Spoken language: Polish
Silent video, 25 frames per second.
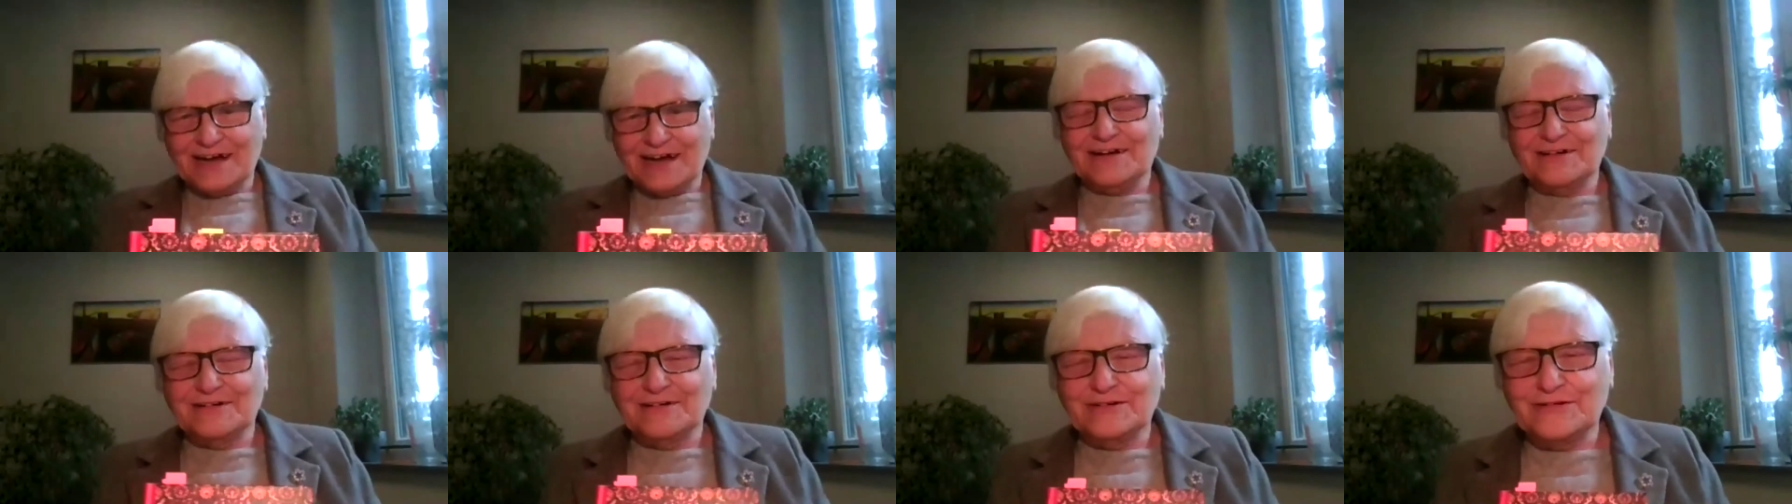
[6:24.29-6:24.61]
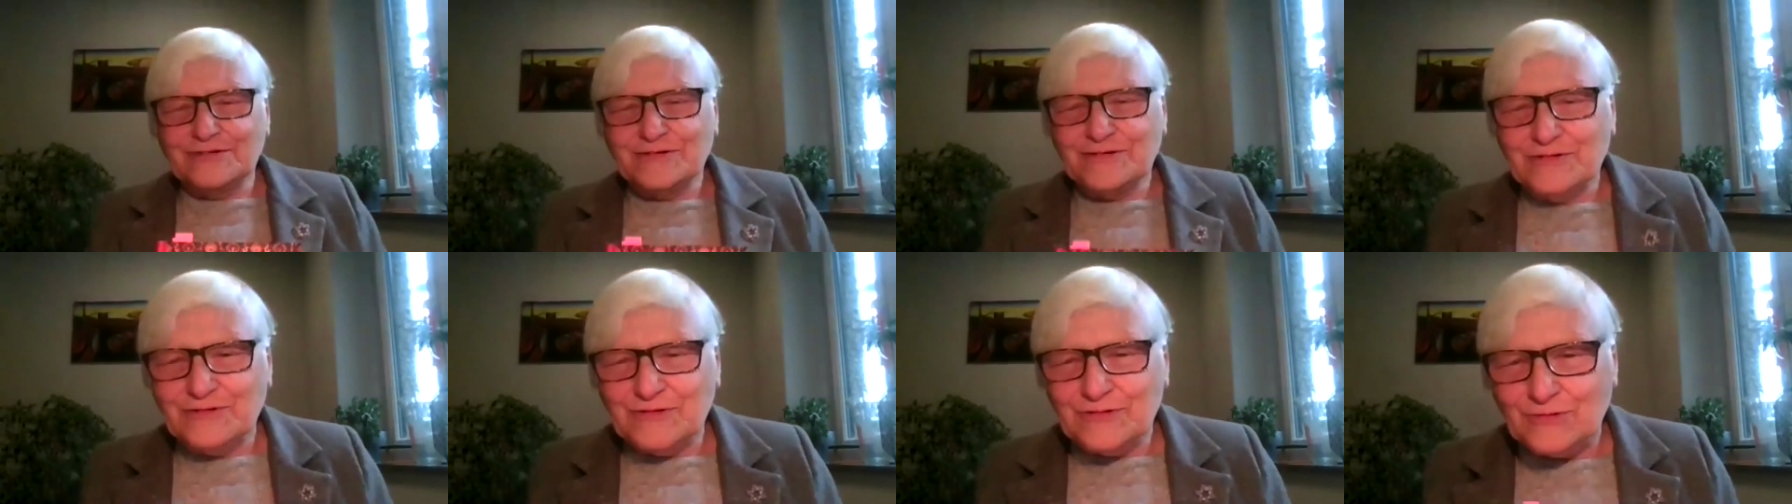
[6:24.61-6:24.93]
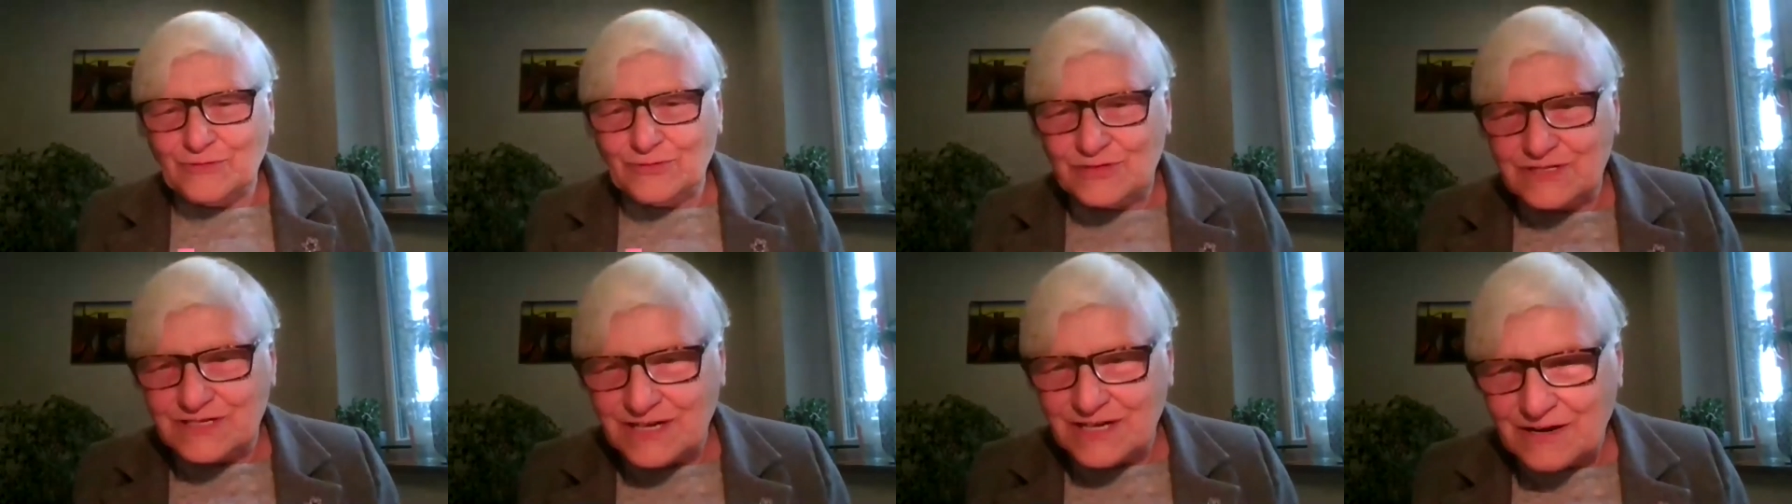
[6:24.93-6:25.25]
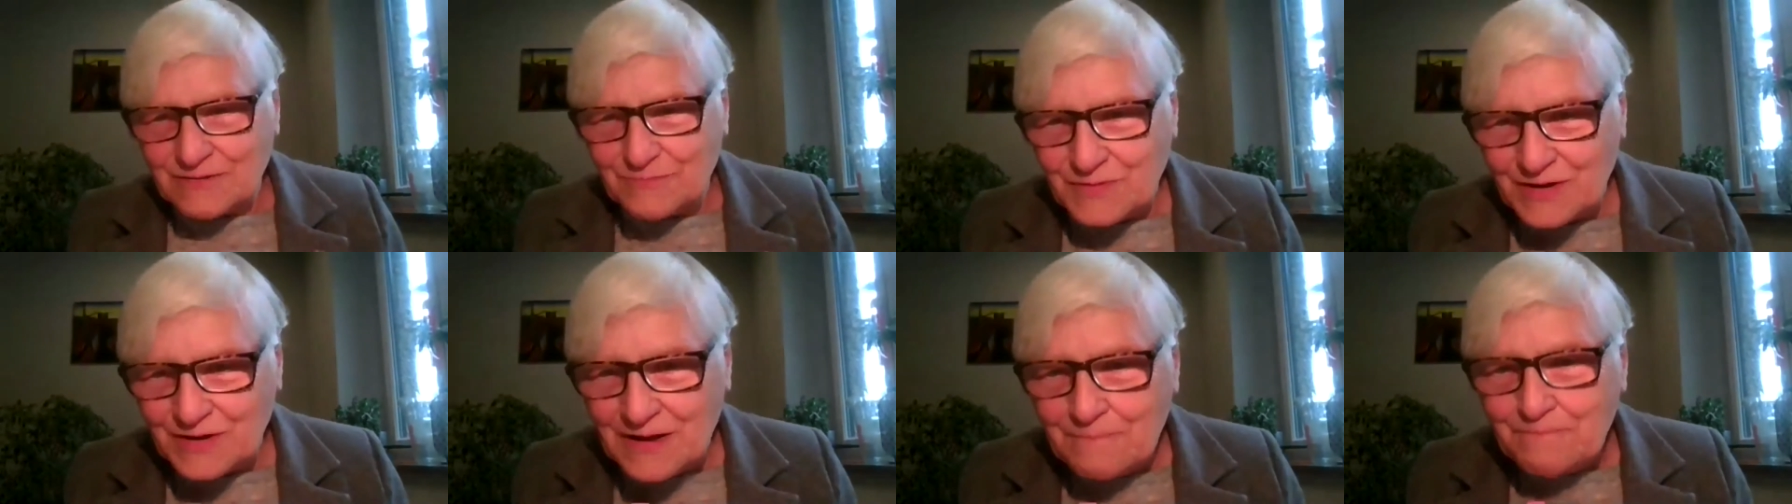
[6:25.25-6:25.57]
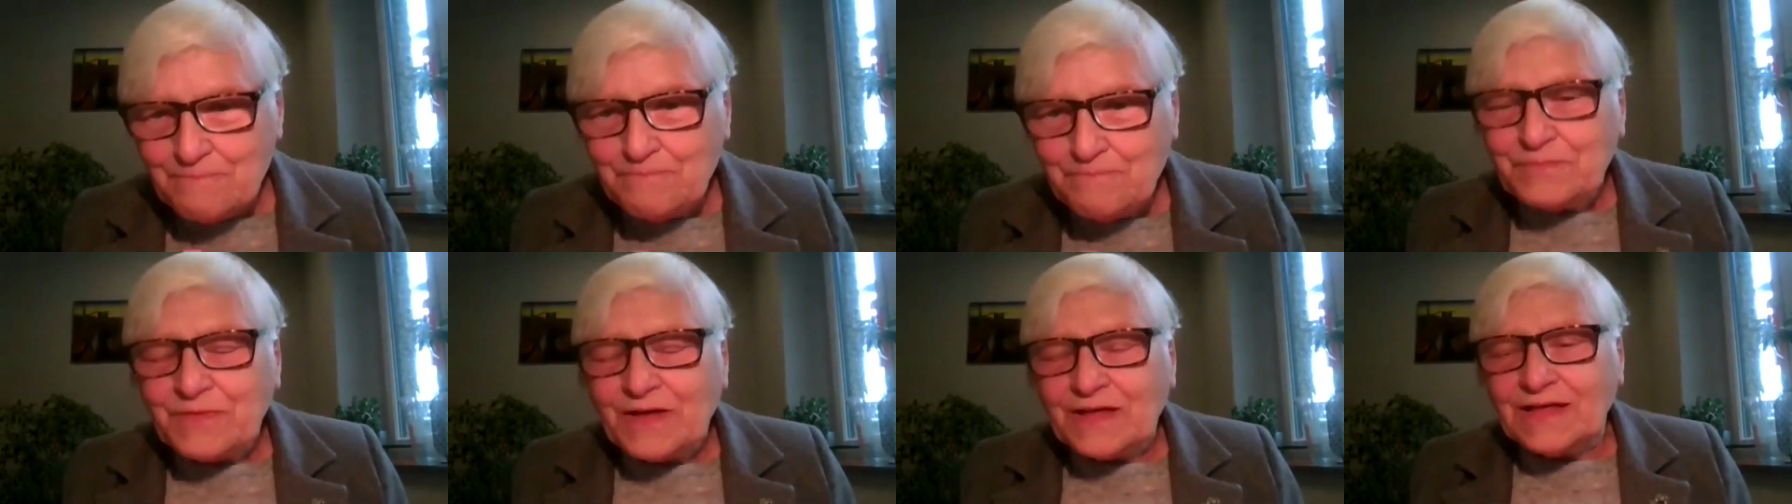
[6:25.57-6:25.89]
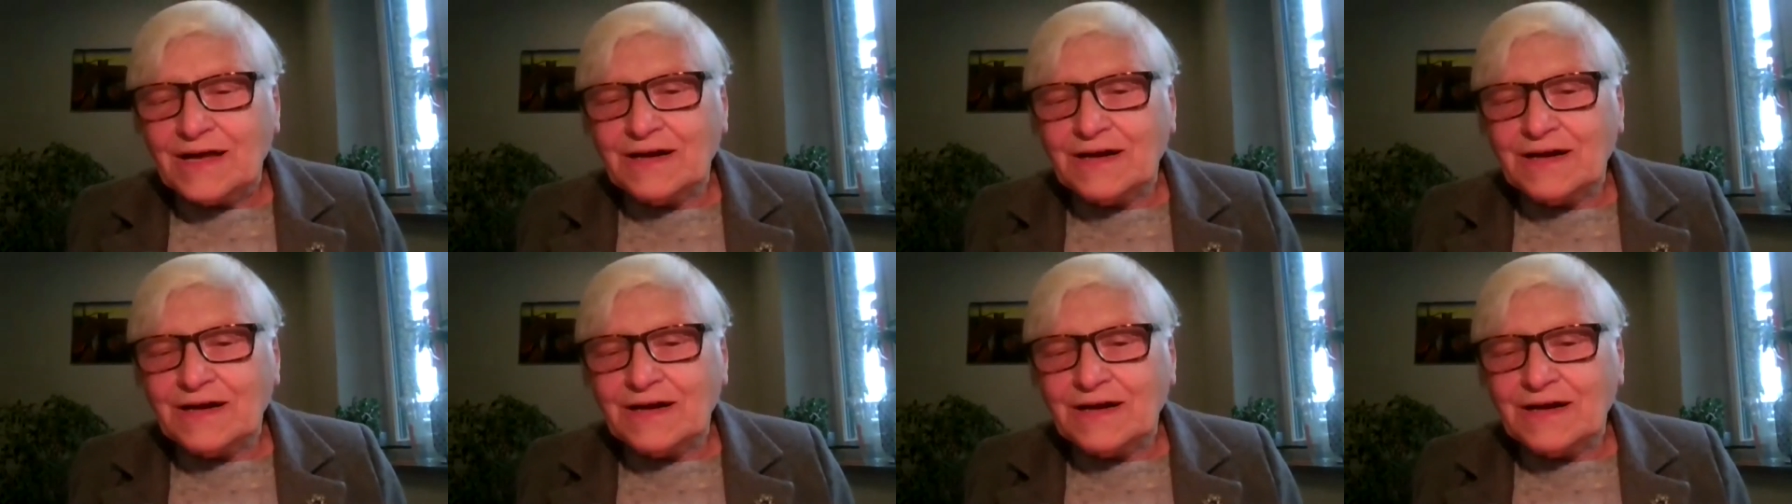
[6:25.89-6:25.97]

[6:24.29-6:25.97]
Książka, która pokazała się